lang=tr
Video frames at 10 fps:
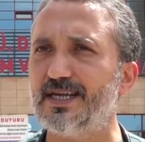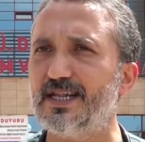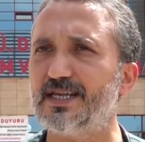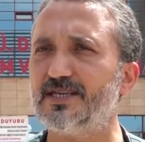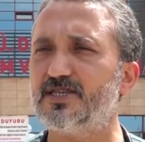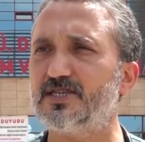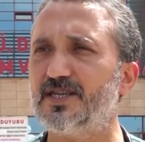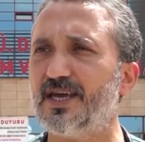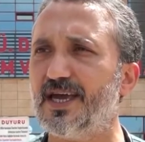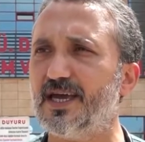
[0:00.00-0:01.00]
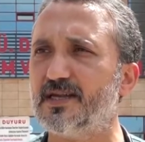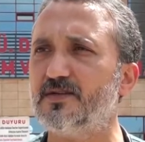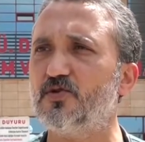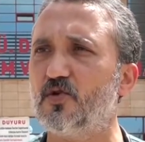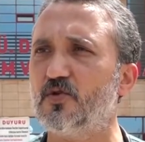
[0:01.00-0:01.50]
illerin içinde
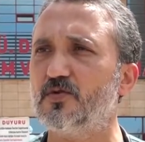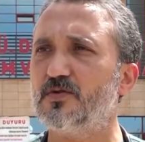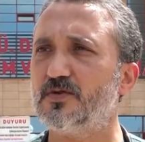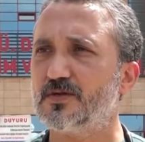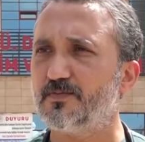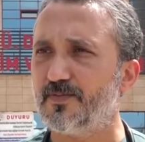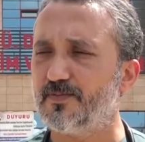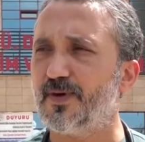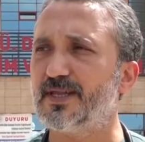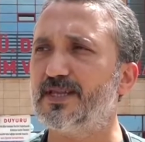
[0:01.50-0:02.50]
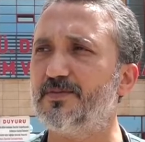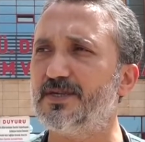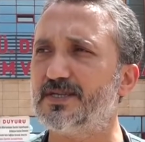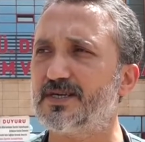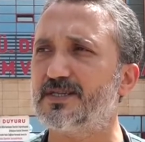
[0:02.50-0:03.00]
en yoğun
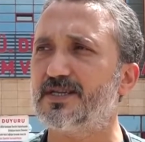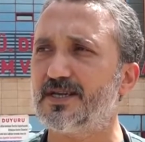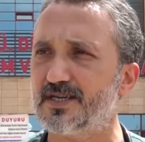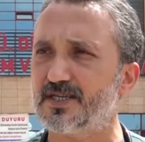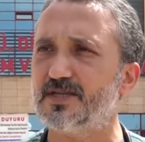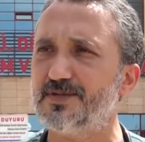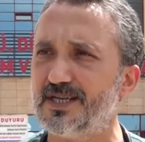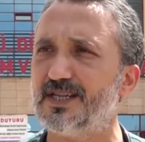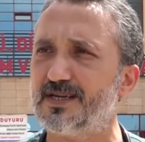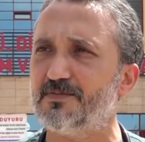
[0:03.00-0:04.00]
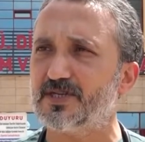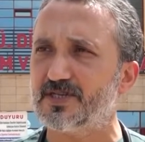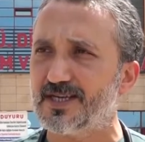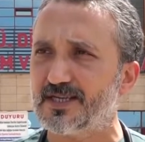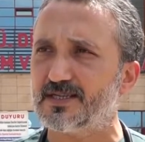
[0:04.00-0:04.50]
pandemi sıkıntılarını yaşadığımız illerin
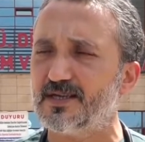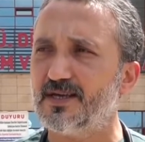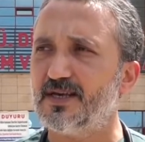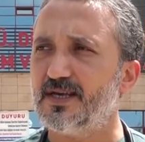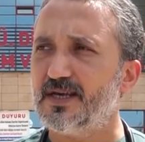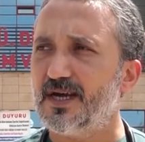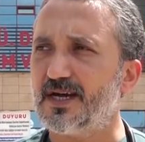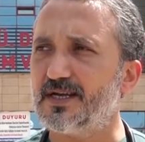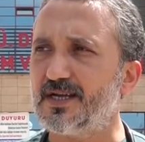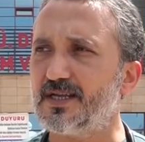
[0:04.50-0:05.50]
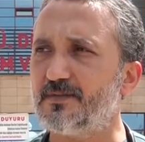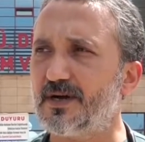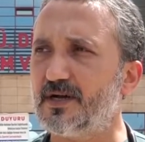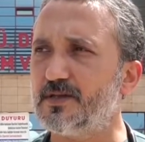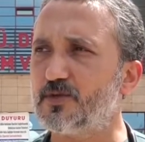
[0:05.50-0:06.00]
başındayız. Her ne kadar
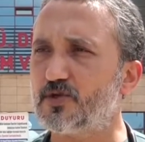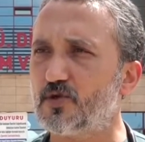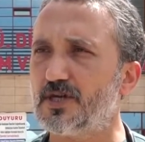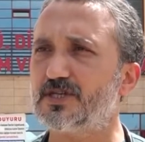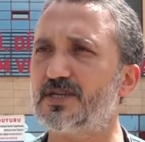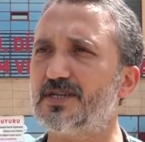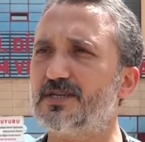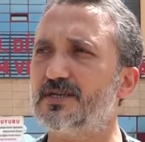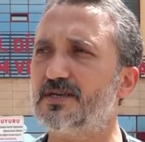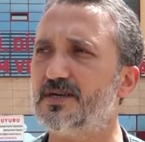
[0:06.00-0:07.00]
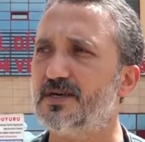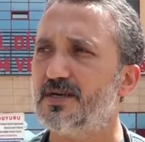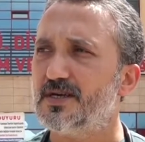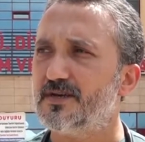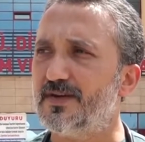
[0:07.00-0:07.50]
bakanlığımızın son açıkladığı
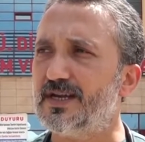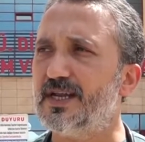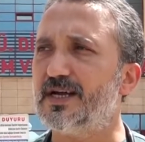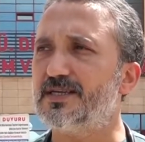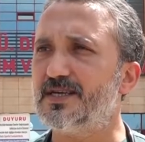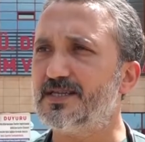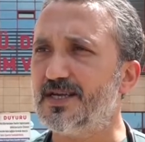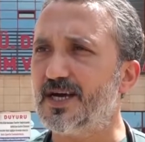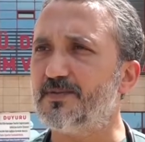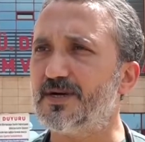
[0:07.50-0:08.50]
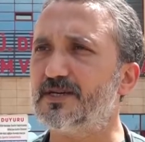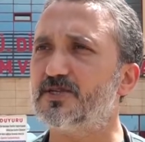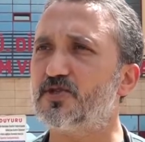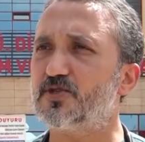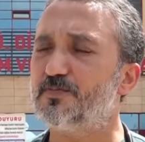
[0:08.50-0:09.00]
verilerde Diyarbakır
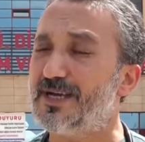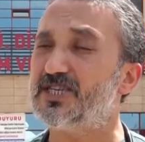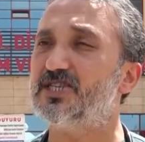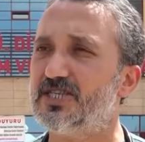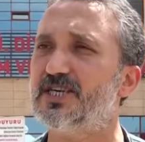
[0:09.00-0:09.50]
5.